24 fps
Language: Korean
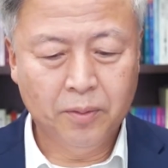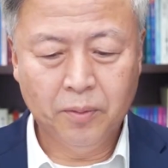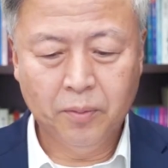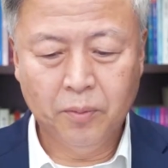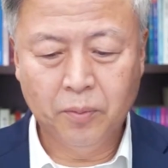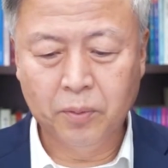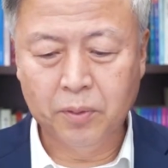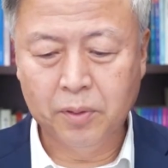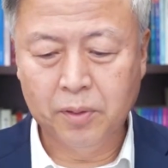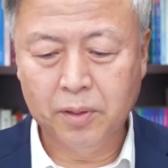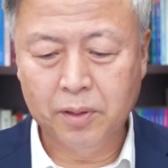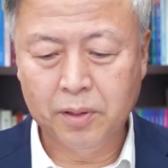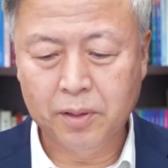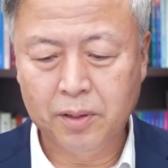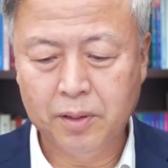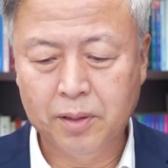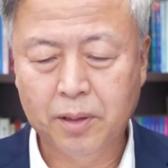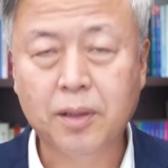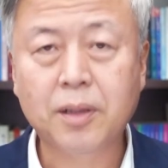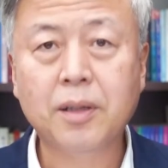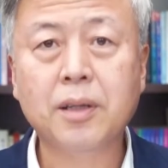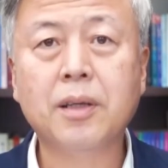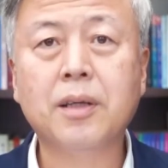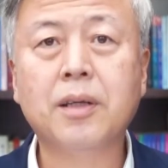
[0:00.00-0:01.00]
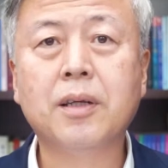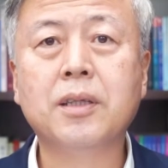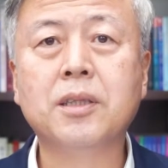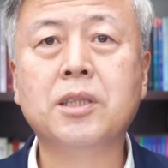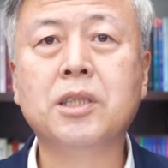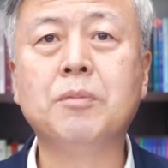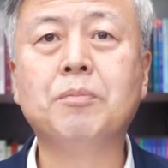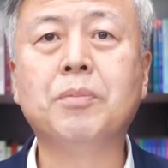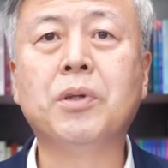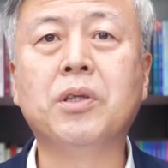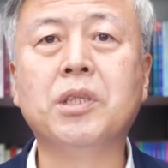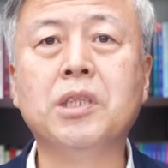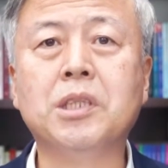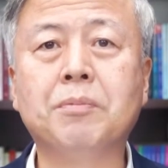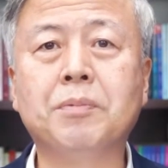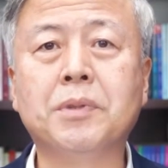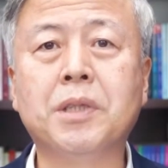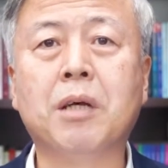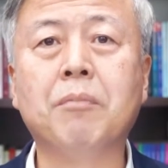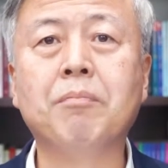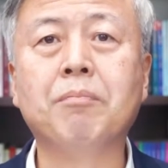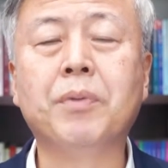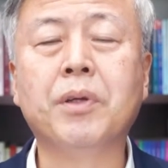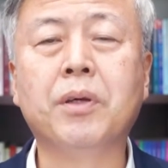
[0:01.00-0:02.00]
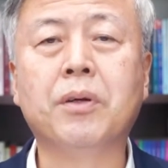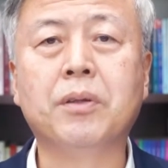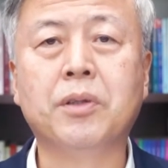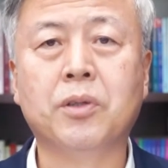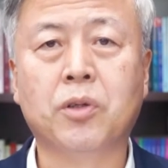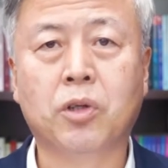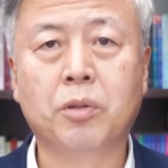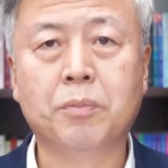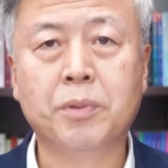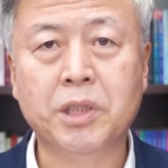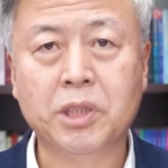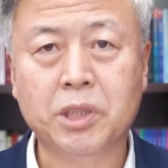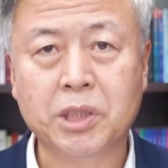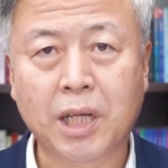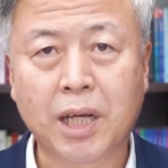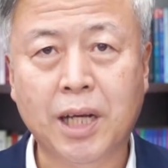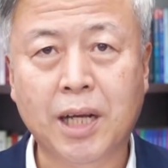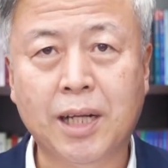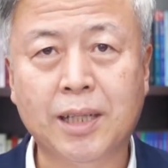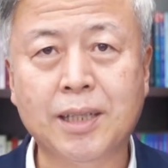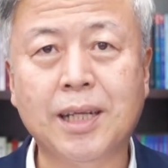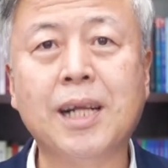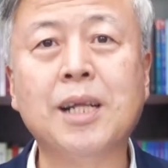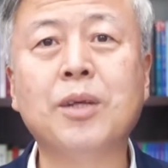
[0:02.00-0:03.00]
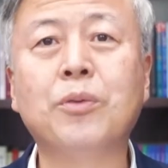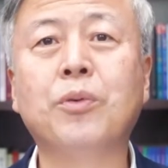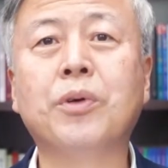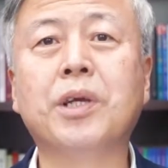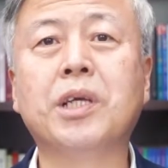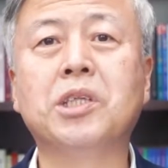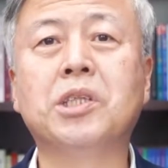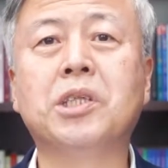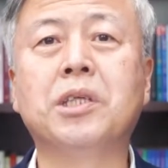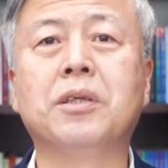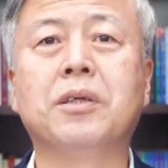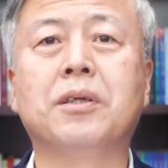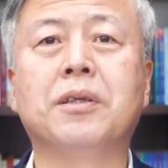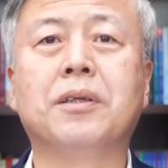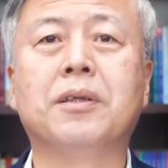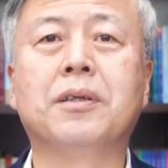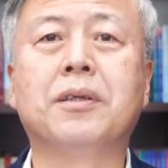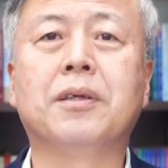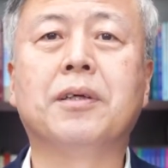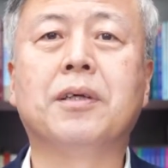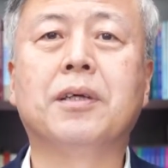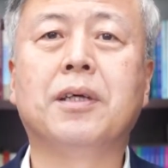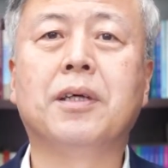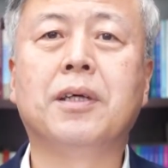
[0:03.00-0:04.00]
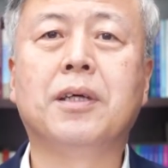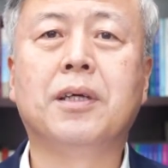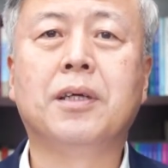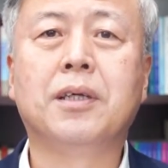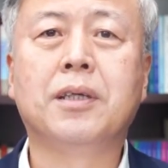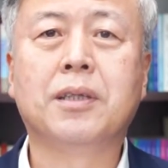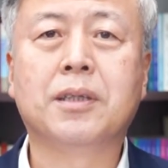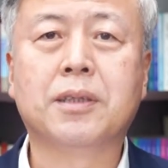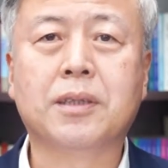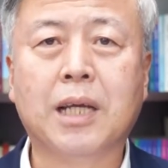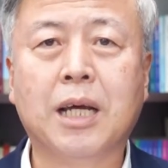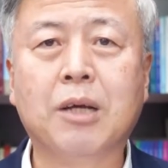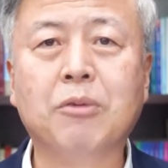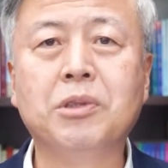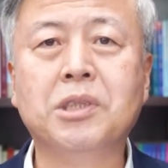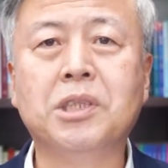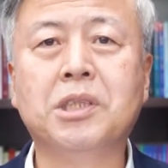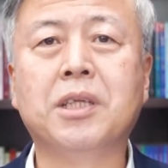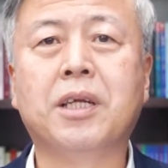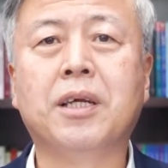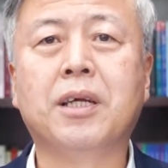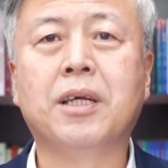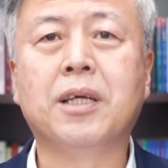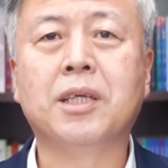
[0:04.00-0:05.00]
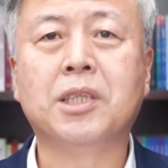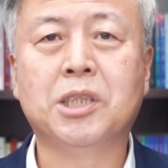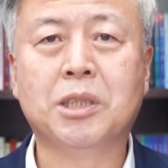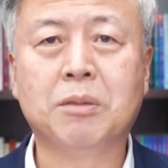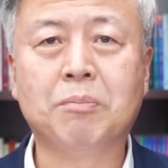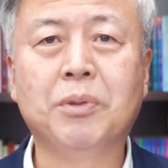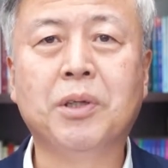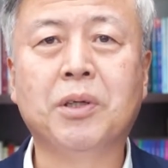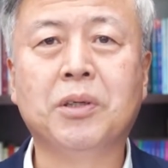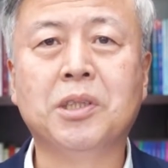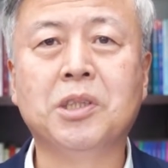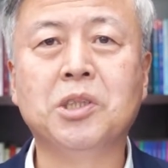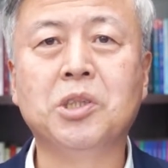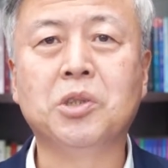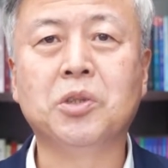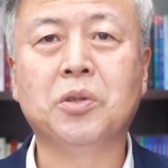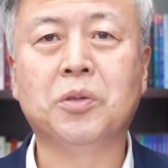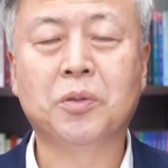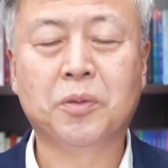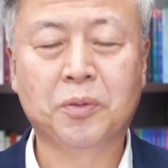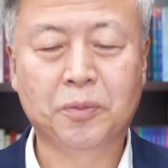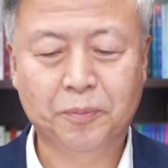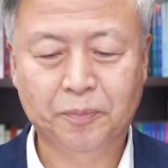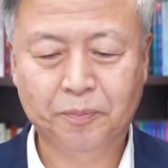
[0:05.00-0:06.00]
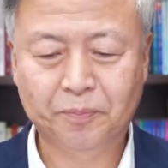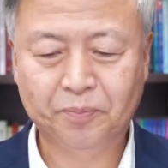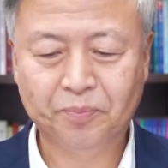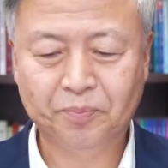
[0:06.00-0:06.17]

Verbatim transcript: 오늘 시편 이십삼 편, 여러분이 잘 알고 계시는 다윗의 시편이죠.